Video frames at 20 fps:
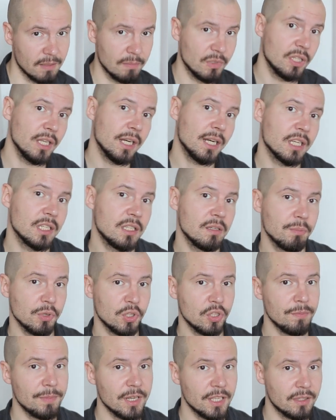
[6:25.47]
modelka się
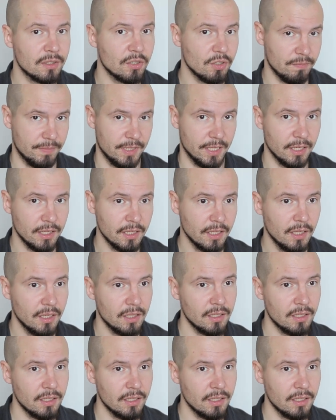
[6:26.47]
podoba tobie